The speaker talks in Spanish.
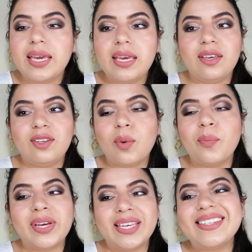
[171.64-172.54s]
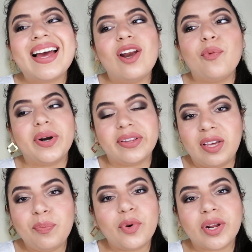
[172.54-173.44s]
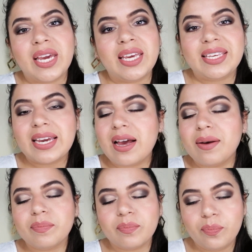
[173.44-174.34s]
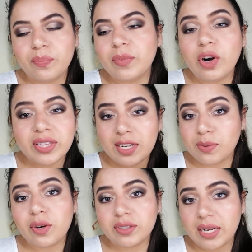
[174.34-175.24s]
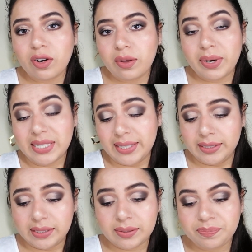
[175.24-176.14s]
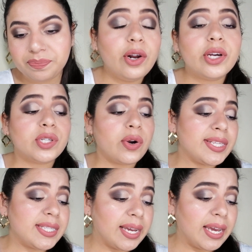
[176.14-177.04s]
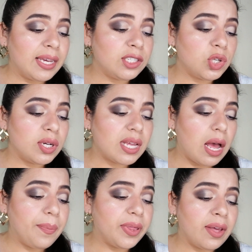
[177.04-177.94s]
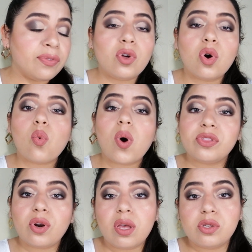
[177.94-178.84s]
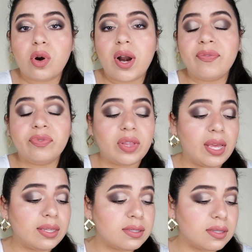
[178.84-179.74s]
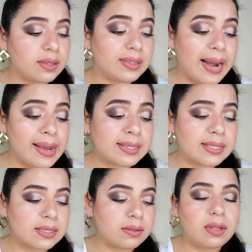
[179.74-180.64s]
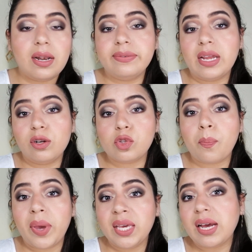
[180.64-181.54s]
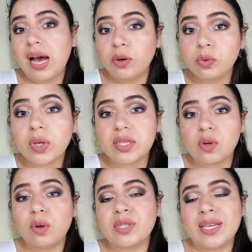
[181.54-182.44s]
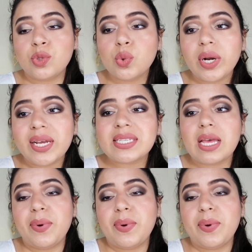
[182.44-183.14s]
Y como que ya lo perdí porque ya... Ahorita les voy a contar lo de Bell Center. Lo otro es de que yo estaba pidiendo cuatro desodorantes tracks de los Make Out, que son los azules. He